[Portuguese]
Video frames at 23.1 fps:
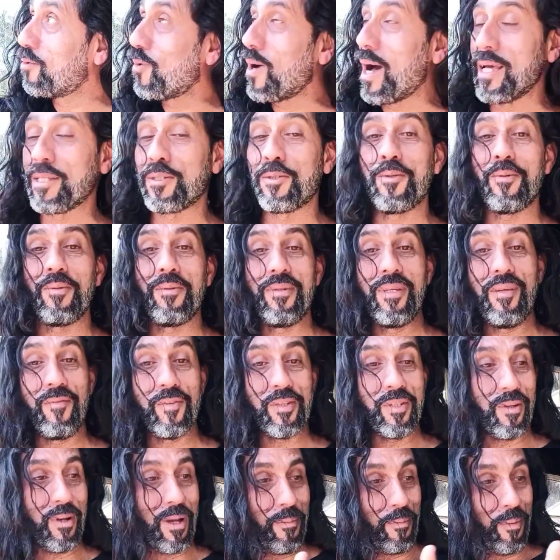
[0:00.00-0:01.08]
o astro, e
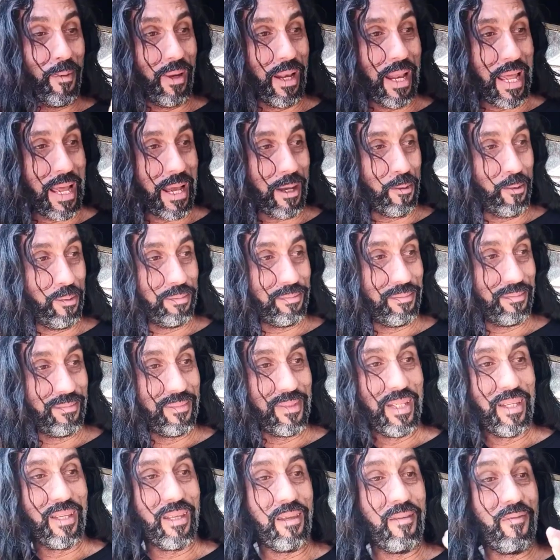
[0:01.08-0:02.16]
você olha para um lago
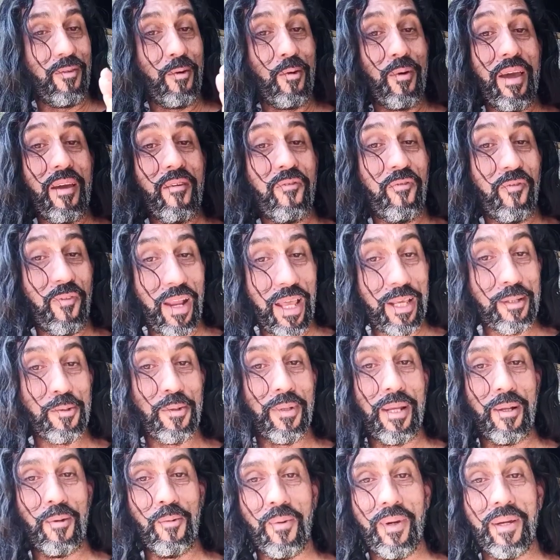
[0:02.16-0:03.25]
e ver o reflexo
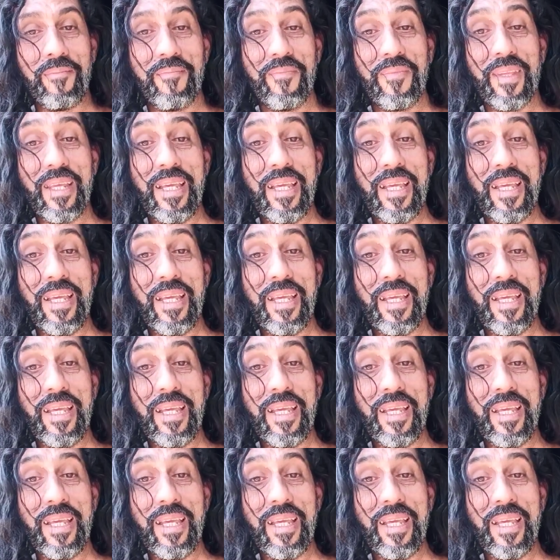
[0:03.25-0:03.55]
da lua.